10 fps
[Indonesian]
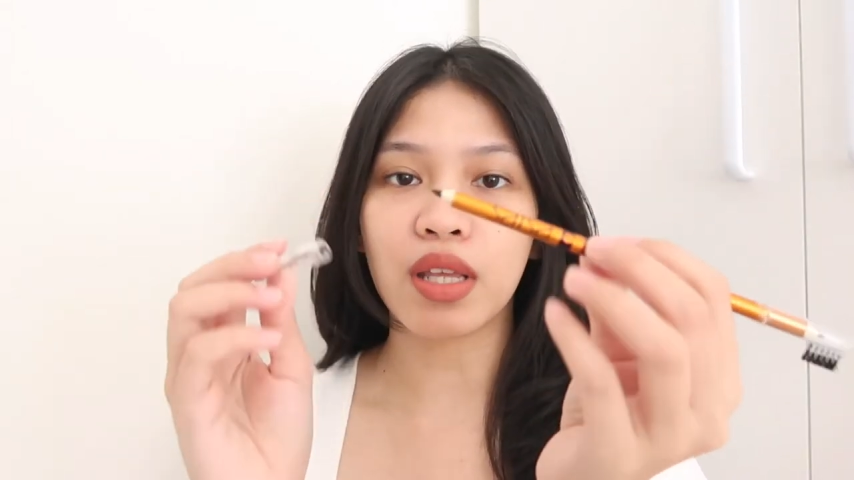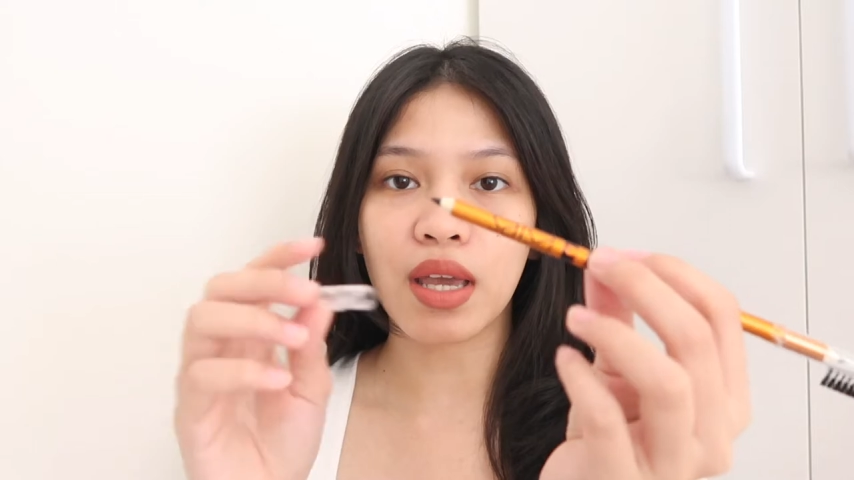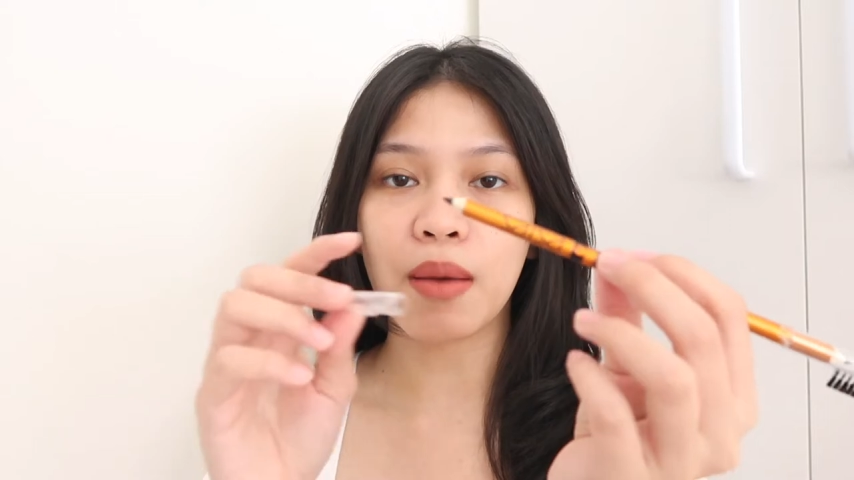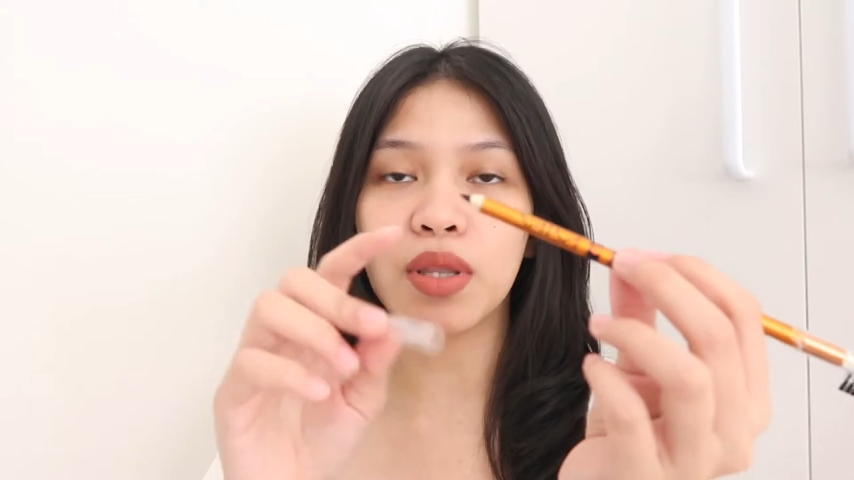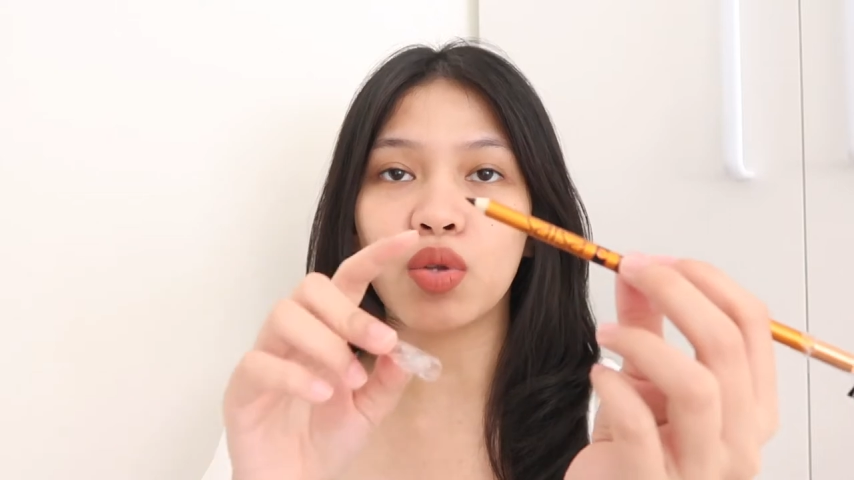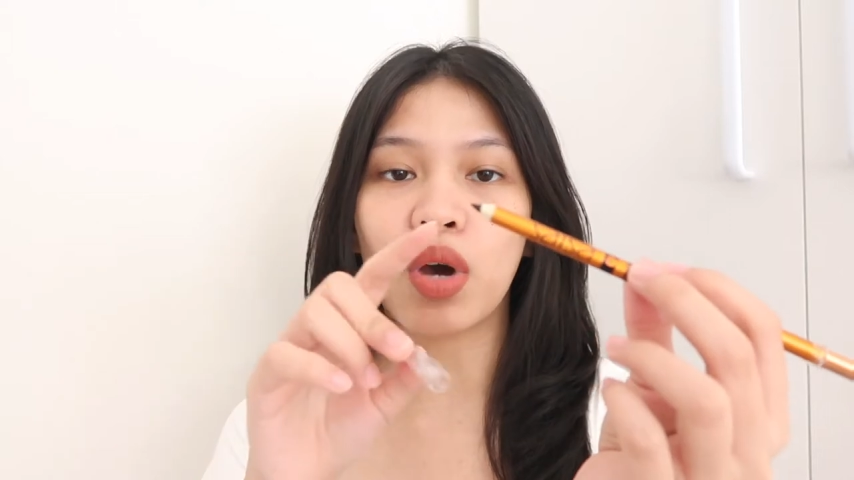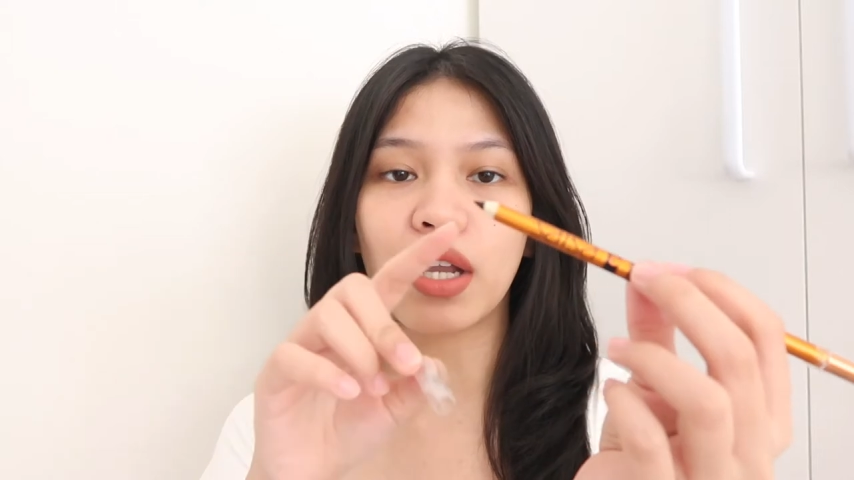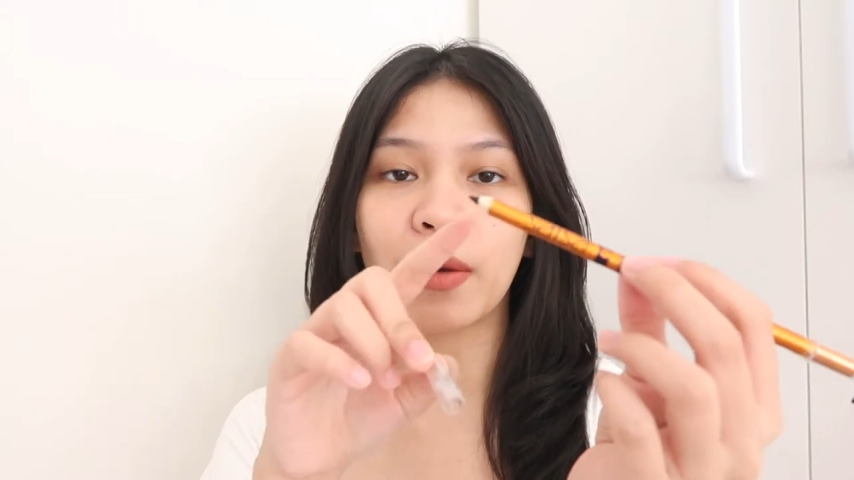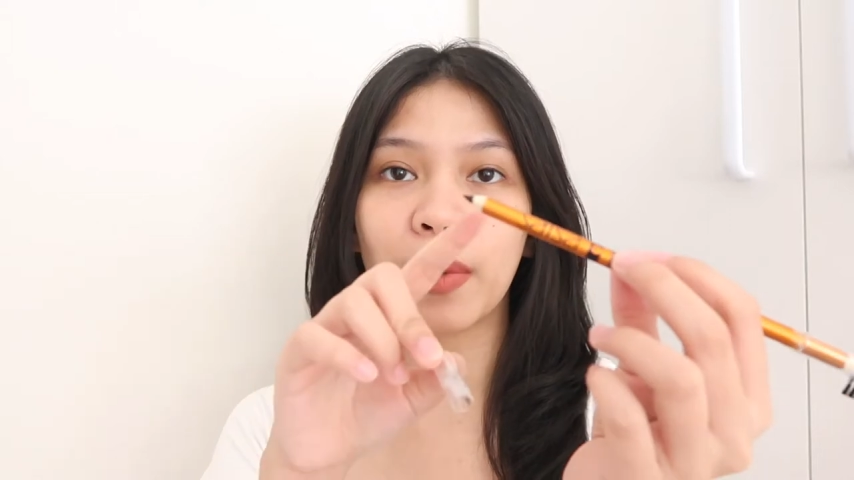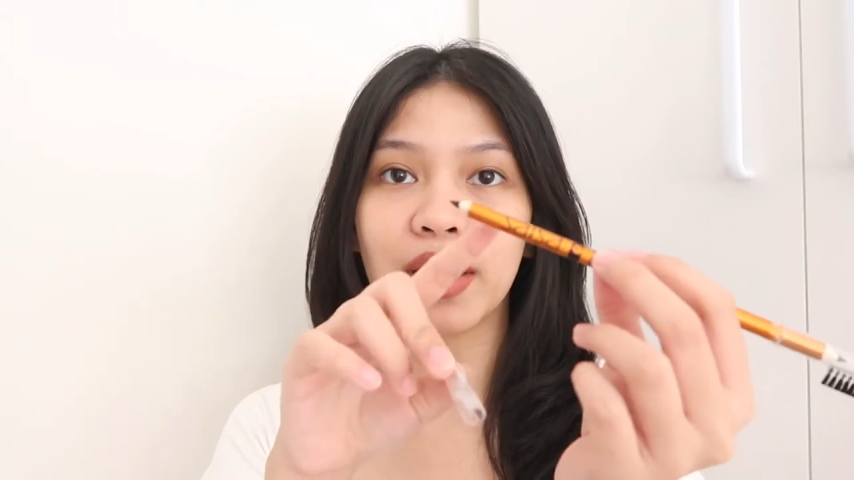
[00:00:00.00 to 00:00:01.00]
dia
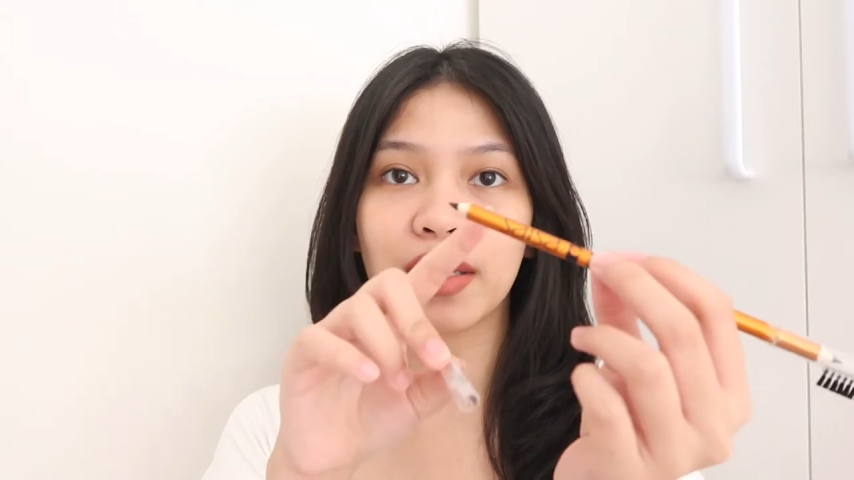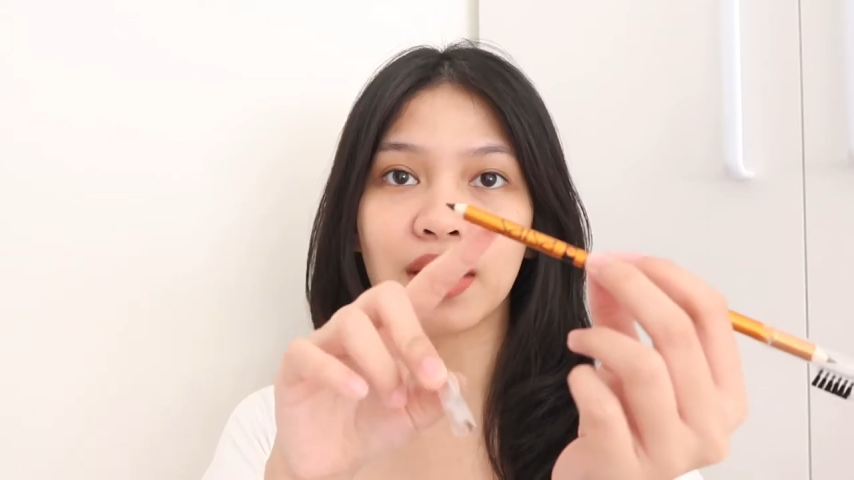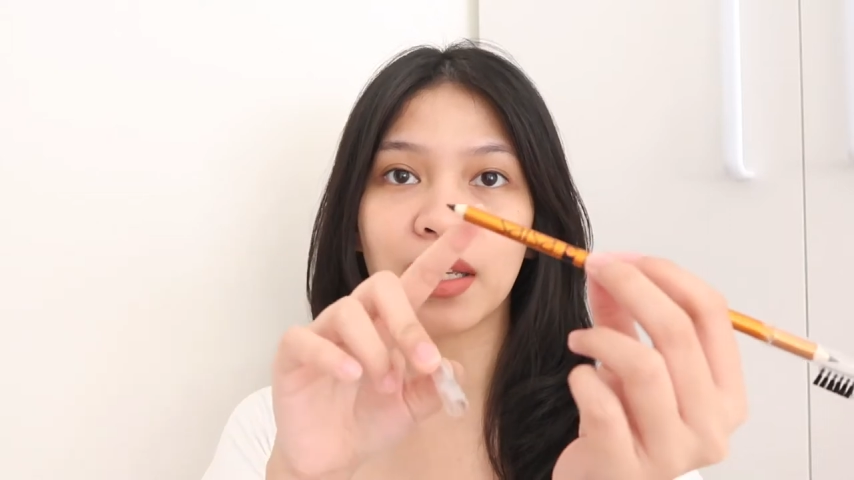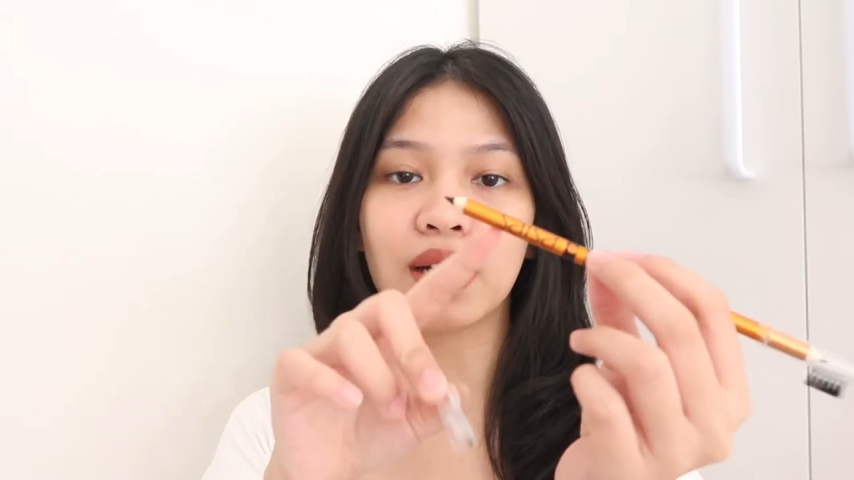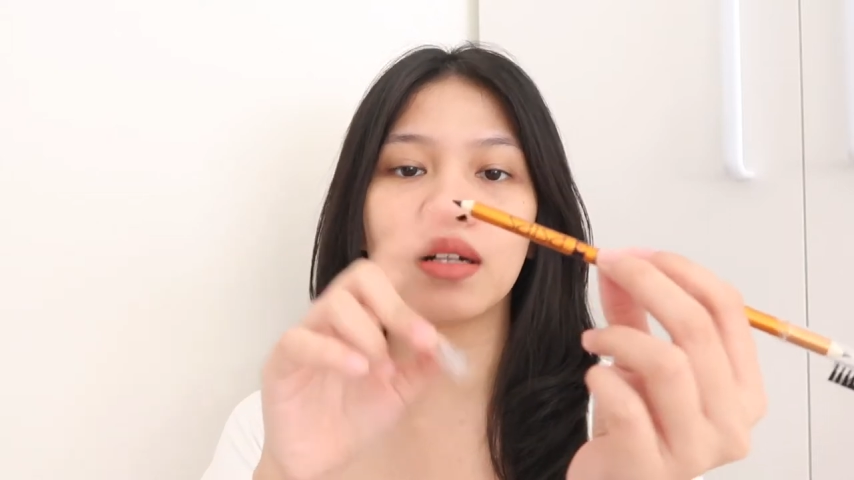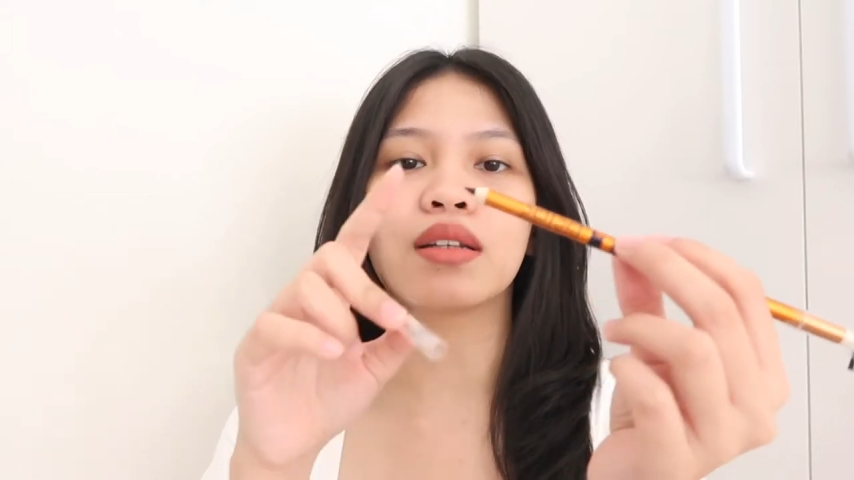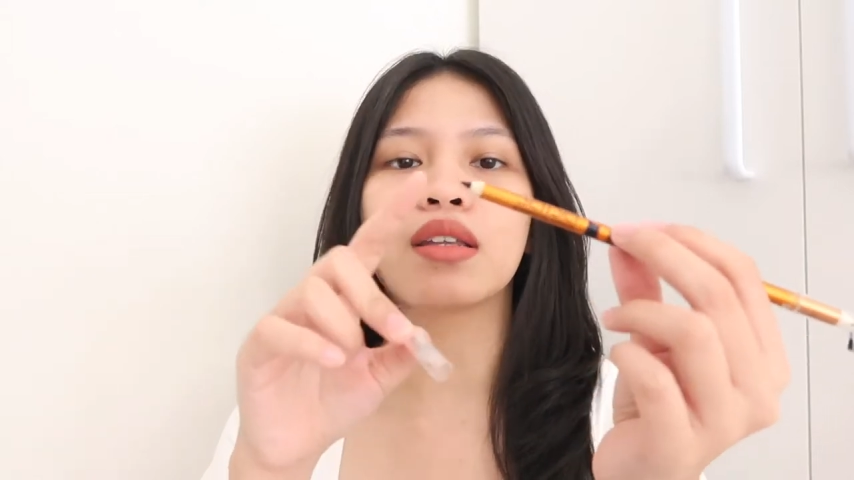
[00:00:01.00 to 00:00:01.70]
bentukannya pensil,